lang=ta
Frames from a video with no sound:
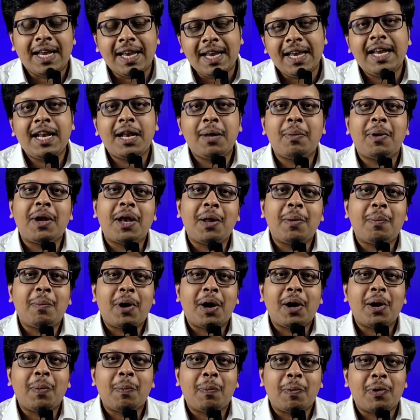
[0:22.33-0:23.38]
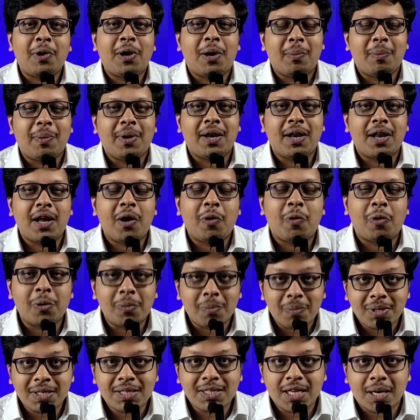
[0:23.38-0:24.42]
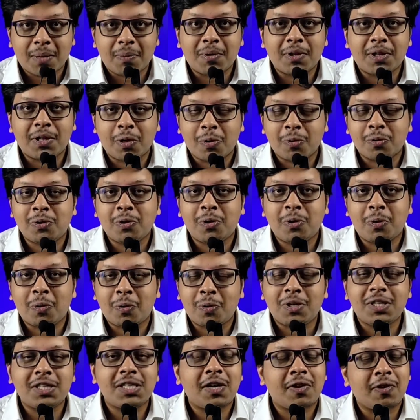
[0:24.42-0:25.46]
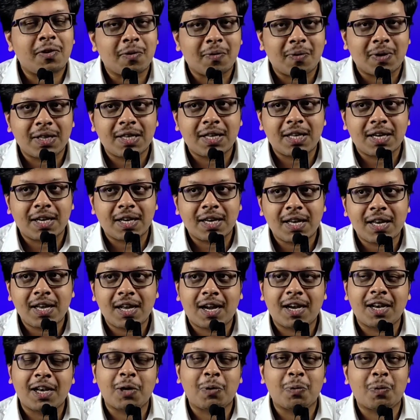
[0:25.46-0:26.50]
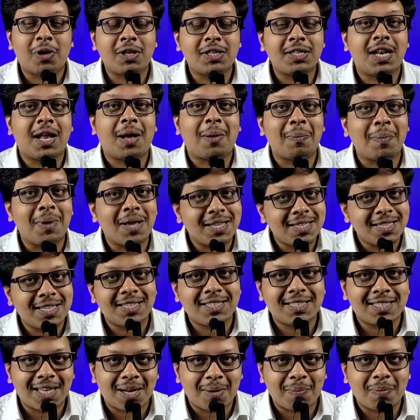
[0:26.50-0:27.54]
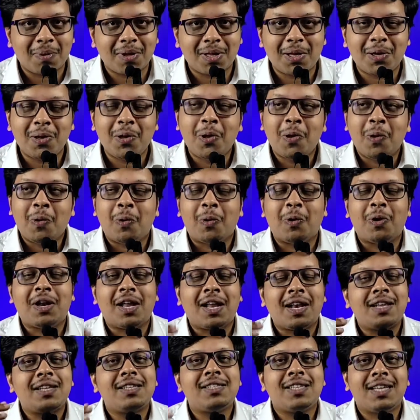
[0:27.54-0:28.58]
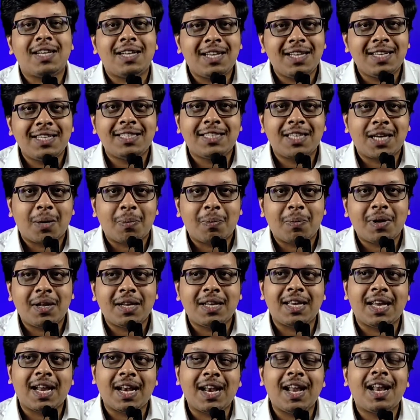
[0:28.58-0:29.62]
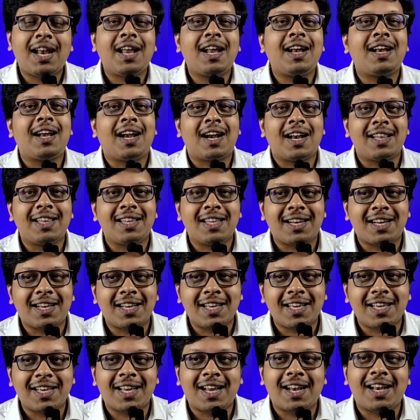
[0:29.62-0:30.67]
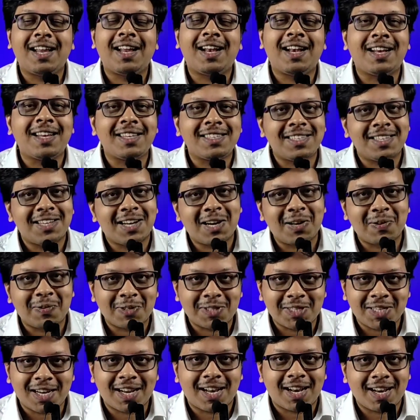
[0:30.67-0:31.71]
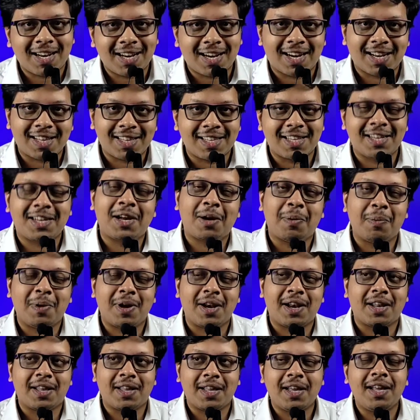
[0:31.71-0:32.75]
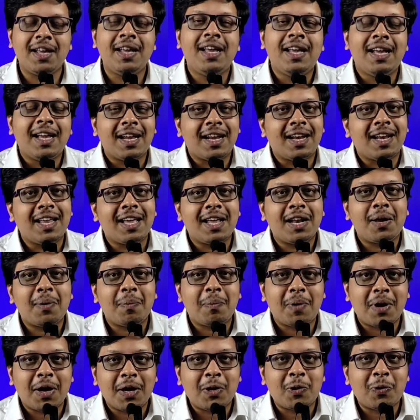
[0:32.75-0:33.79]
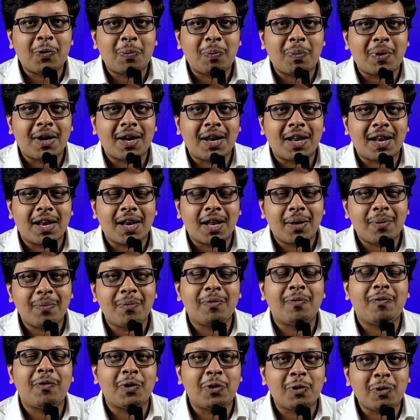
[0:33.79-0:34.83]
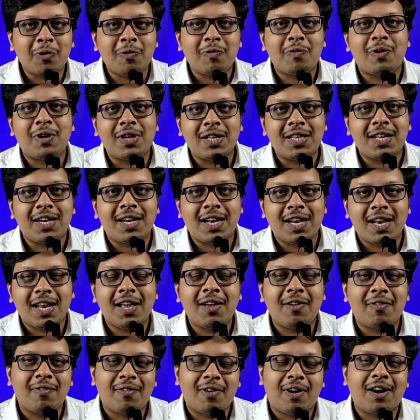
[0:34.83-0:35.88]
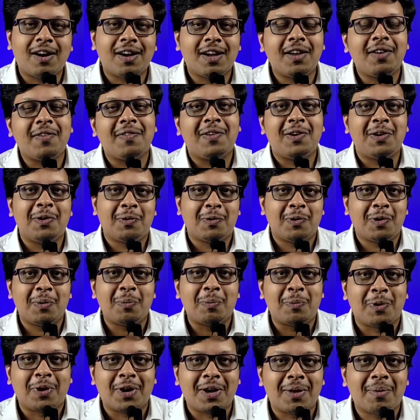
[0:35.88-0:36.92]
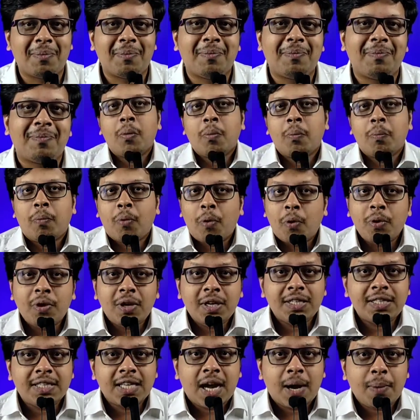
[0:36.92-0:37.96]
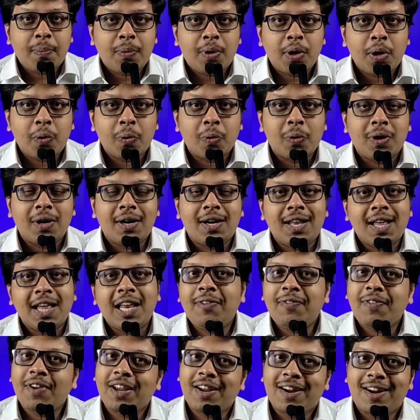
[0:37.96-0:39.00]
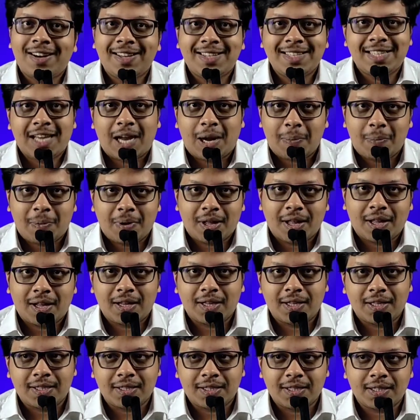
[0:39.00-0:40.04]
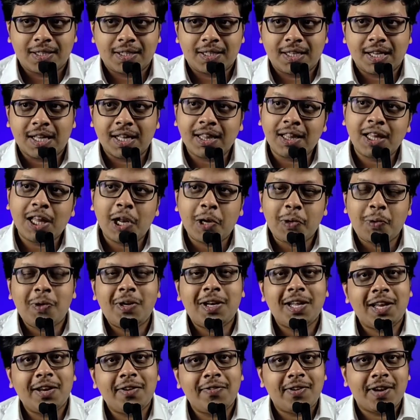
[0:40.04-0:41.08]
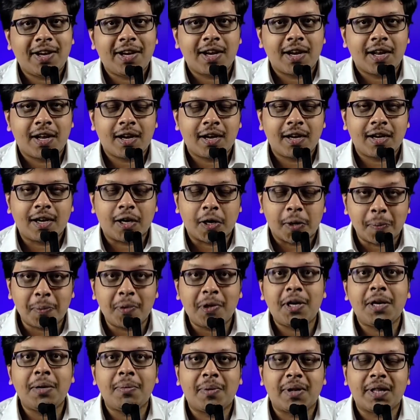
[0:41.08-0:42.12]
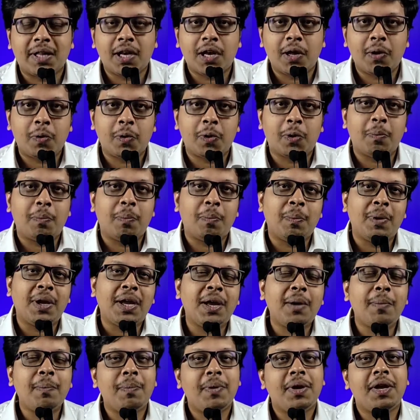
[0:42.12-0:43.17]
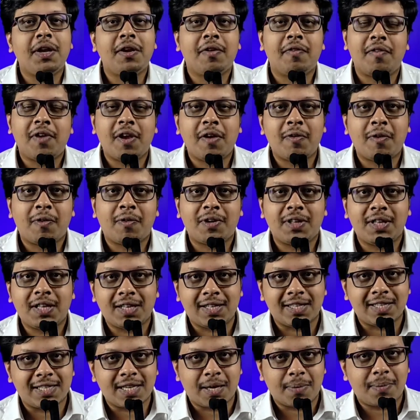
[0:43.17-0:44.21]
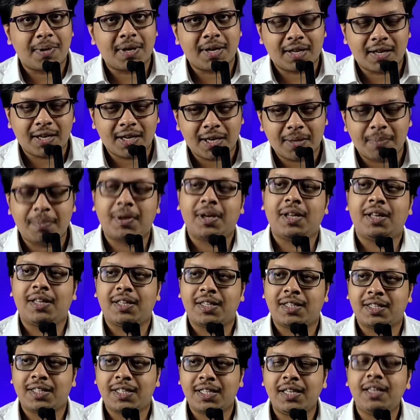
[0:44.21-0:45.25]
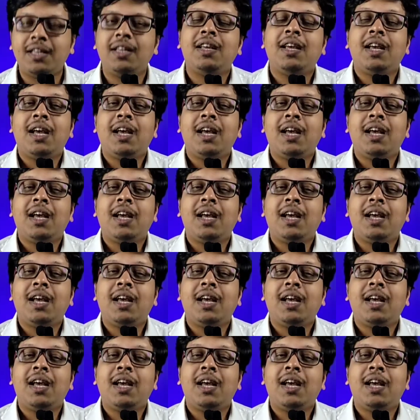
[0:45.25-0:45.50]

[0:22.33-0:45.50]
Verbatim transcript: இன்றைக்கி நம்ம என்ன பார்க்க போகிறோம் அப்படின்னா ஒன் பீஸ் சாப்டர் தௌசண்ட் டுவெண்ட்டி செவன் வந்திருக்கு அண்ட் இட் வாஸ் அன் அமேசிங் சாப்டர் ஒரு நல்ல செட்டிங் சாப்டர் என்னெல்லாம் நடந்திருக்கு என்ன இன்ட்ரெஸ்டிங்கான விஷயங்கள்லாம் நடந்திருக்கு அப்படின்றத கிளியராக பிரேக் டவுன் பண்ணிடலாம் வித்தவுட் ஃபர்தர் டிலே வாங்க வீடியோக்குள்ளே போகலாம் போன சாப்டர் ஒரு டெரிஃபிக்கான சாப்டராக இருந்துச்சு எந்த அளவு டெரிஃபிக்னா கம்யூனிட்டி மதியில் ஒரு மிகப்பெரிய வேவை வந்து அந்த சாப்டர் க்ரியேட் பண்ணியிருந்துச்சு